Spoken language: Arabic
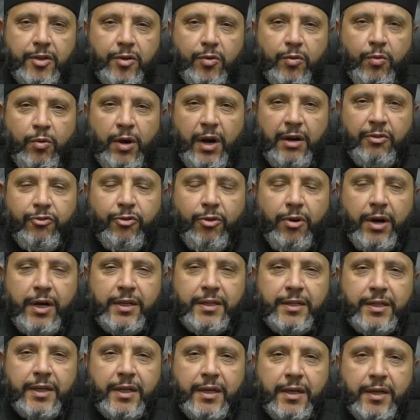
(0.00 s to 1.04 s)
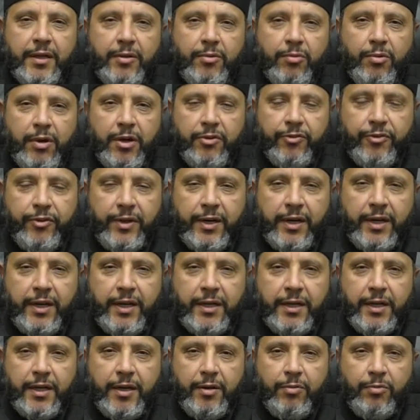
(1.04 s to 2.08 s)
واعف عنا واغفر
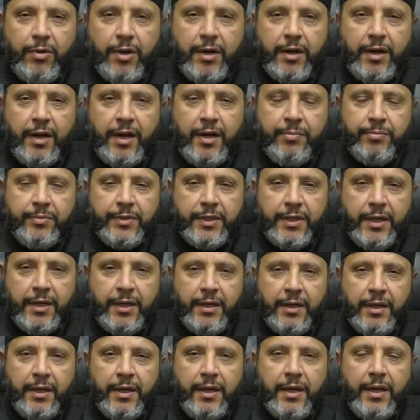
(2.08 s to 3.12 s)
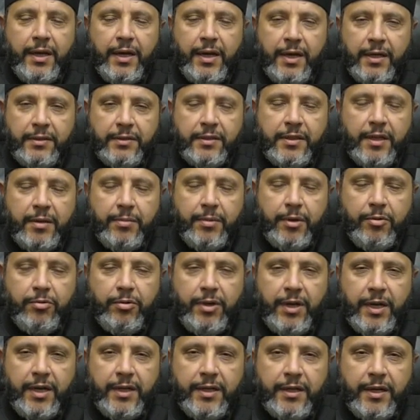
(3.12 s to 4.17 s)
لنا وارحمنا أنت
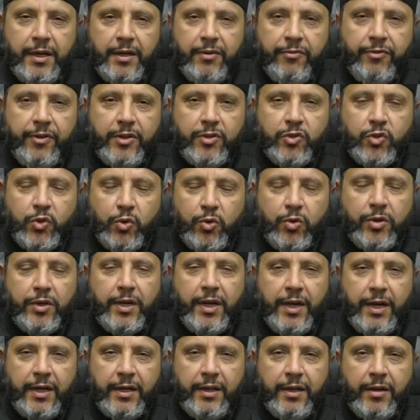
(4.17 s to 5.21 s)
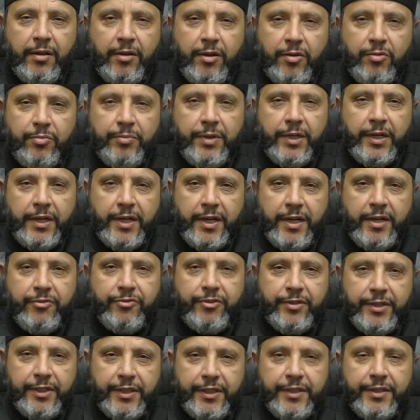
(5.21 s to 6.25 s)
مولانا فانصرنا على القوم
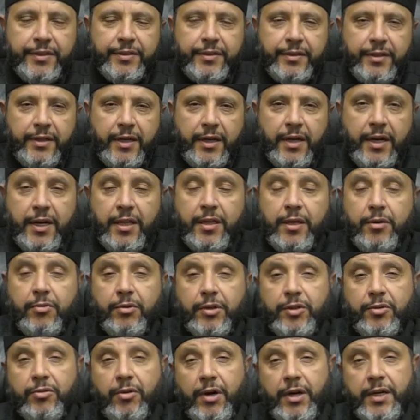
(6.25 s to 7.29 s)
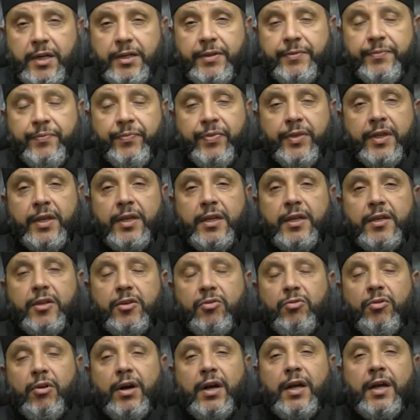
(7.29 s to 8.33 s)
الكافرين هذا هو الدعاء
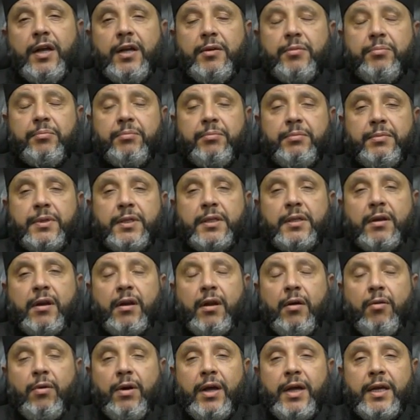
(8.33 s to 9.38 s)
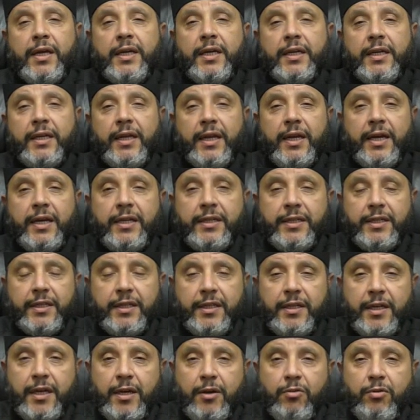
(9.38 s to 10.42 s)
دعاء من روائع
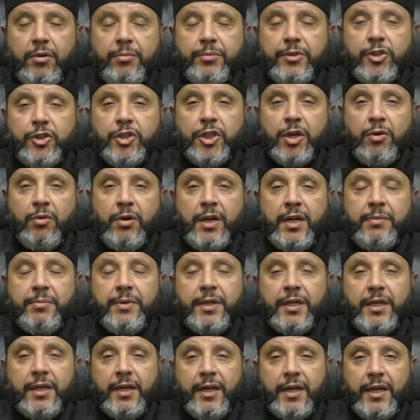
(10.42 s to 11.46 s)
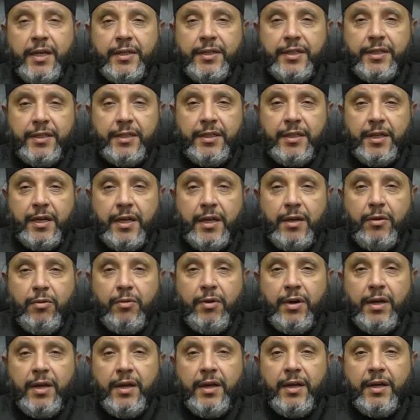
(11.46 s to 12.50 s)
الأدعية ومن جوامع الأدعية
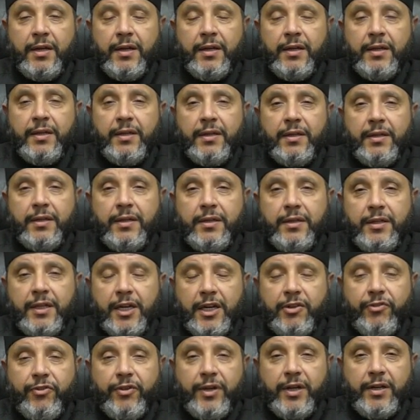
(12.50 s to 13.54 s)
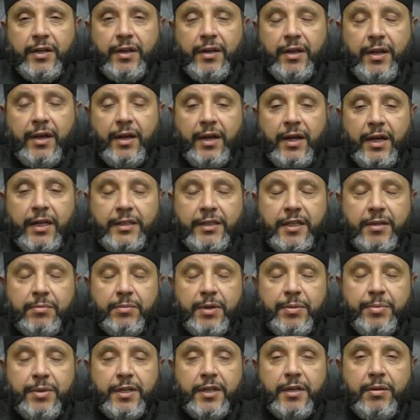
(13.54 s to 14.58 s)
و يكفي أن الله
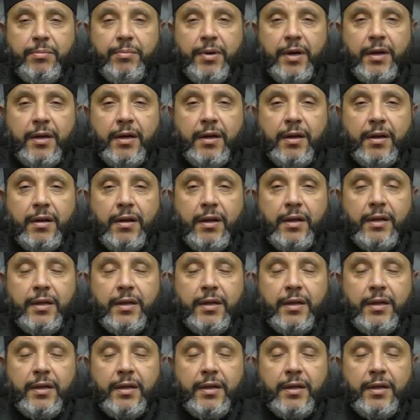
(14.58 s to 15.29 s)
ختم به البقرة